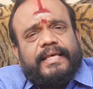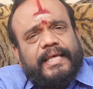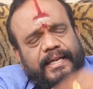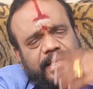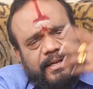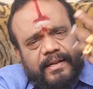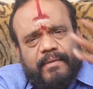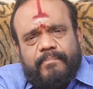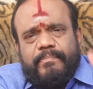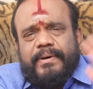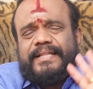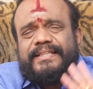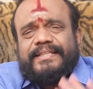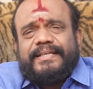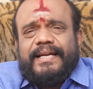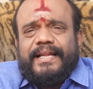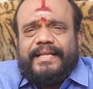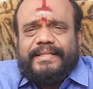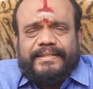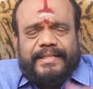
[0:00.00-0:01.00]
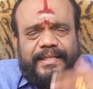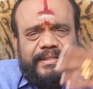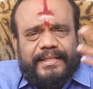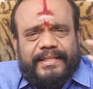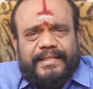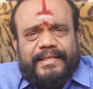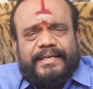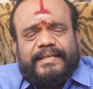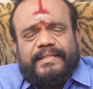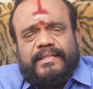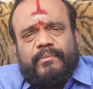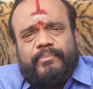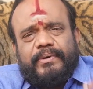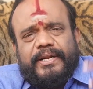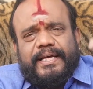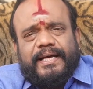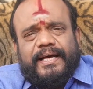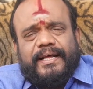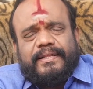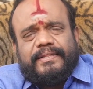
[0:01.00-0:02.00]
எல்லாம் பார்த்துக்கலாம் இந்த திதிக்கு இந்த
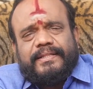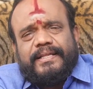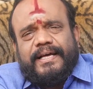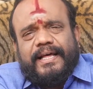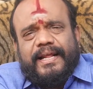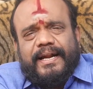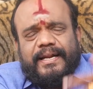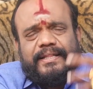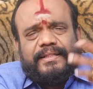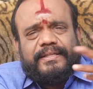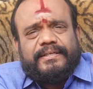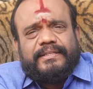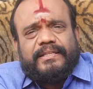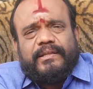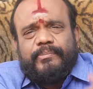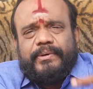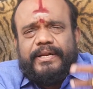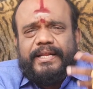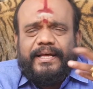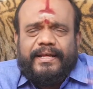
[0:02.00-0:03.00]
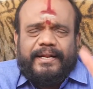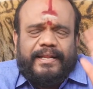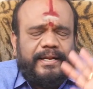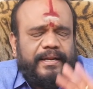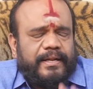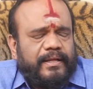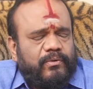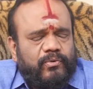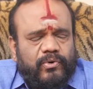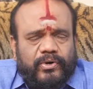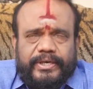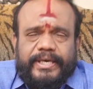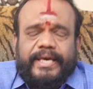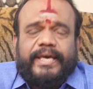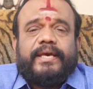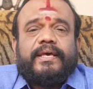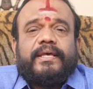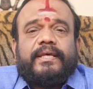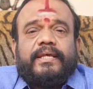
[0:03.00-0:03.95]
பரிகாரம் இந்த கரணத்துக்கு இந்த பரிகாரம் எல்லாம் ஓகே